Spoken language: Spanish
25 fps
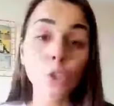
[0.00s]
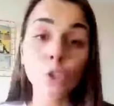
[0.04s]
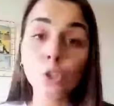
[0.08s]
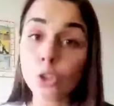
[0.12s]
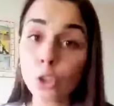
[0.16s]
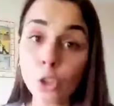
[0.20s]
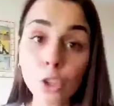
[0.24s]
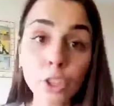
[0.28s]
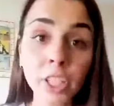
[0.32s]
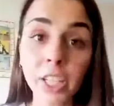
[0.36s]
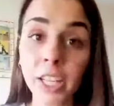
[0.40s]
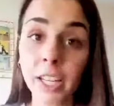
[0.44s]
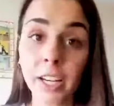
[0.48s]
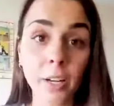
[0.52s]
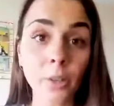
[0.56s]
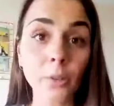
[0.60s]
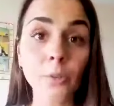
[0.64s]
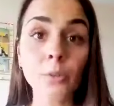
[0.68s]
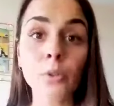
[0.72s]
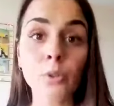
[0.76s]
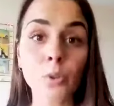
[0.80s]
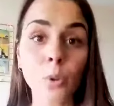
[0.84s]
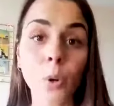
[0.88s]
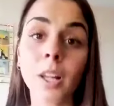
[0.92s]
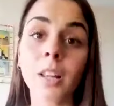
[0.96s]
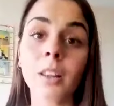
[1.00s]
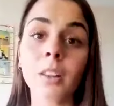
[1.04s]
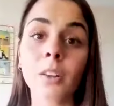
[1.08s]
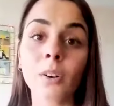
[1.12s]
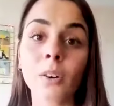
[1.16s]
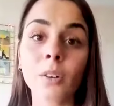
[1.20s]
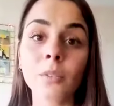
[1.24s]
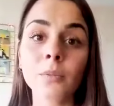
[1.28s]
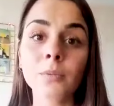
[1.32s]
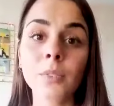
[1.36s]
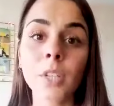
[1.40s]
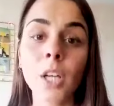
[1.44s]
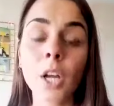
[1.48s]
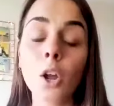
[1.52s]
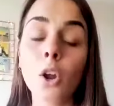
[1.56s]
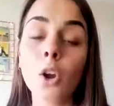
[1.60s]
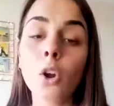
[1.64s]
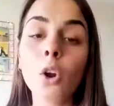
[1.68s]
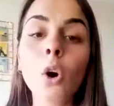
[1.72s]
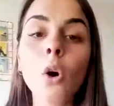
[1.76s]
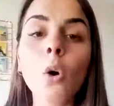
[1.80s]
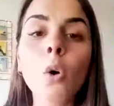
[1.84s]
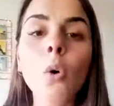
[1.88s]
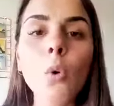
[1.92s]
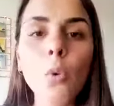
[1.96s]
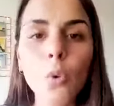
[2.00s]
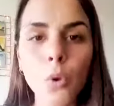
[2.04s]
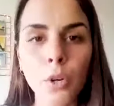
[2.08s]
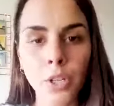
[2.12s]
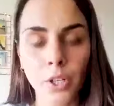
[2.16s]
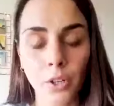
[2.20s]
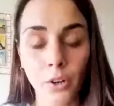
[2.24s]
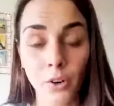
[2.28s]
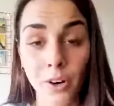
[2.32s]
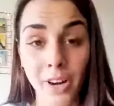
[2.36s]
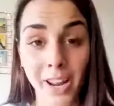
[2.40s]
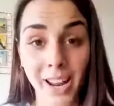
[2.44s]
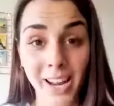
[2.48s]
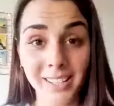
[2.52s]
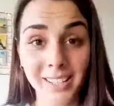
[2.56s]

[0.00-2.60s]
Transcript: no quieren un sueldo, lo único que